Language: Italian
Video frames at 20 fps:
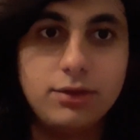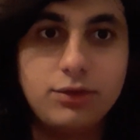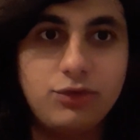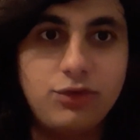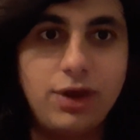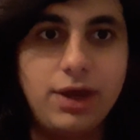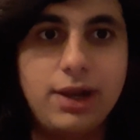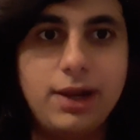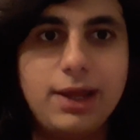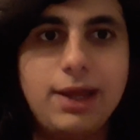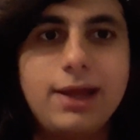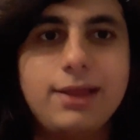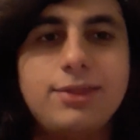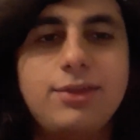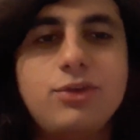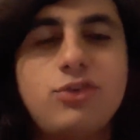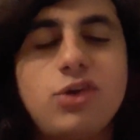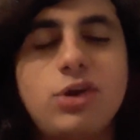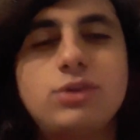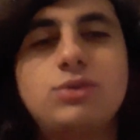Ciao
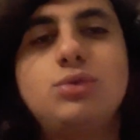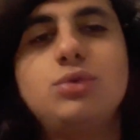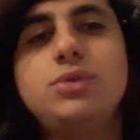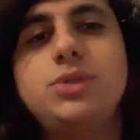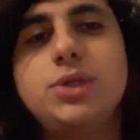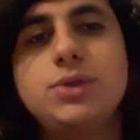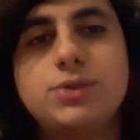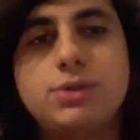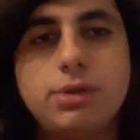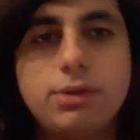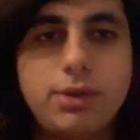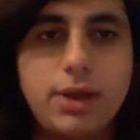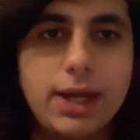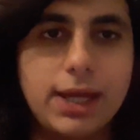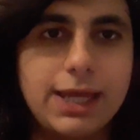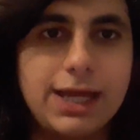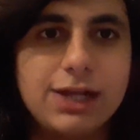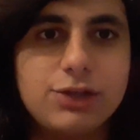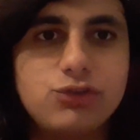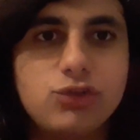ragazzi, ciao a tutti, un saluto
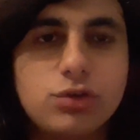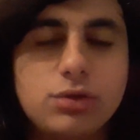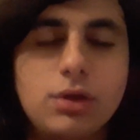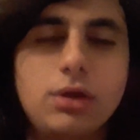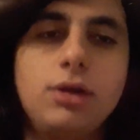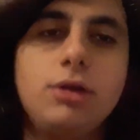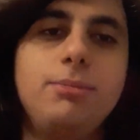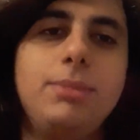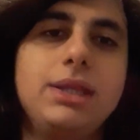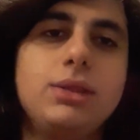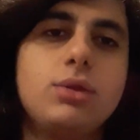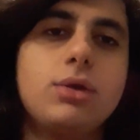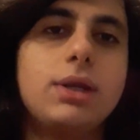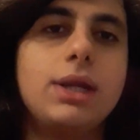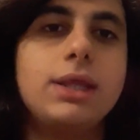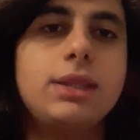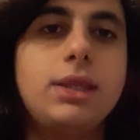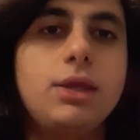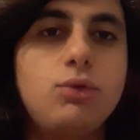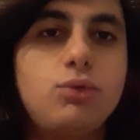da Calcio Toro,
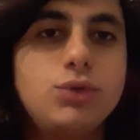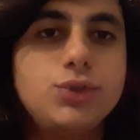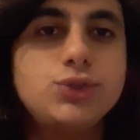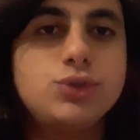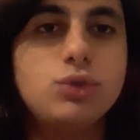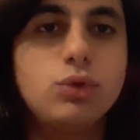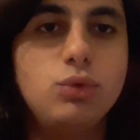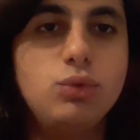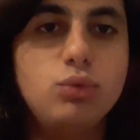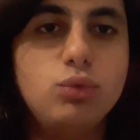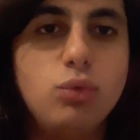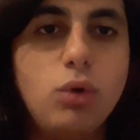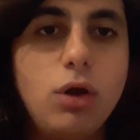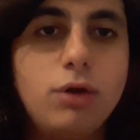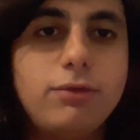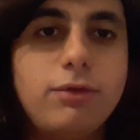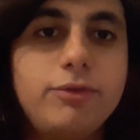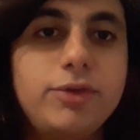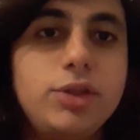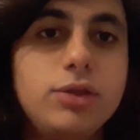bentornati in questo
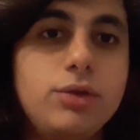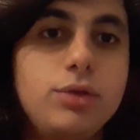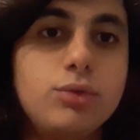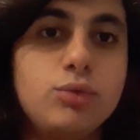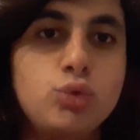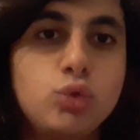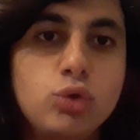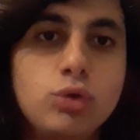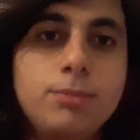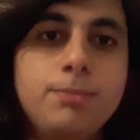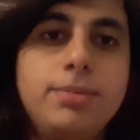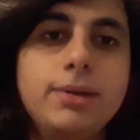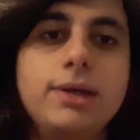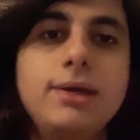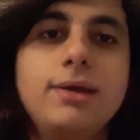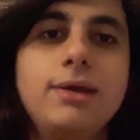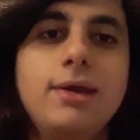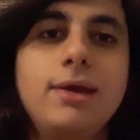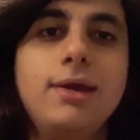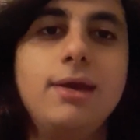nuovo video
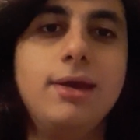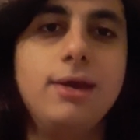YouTube.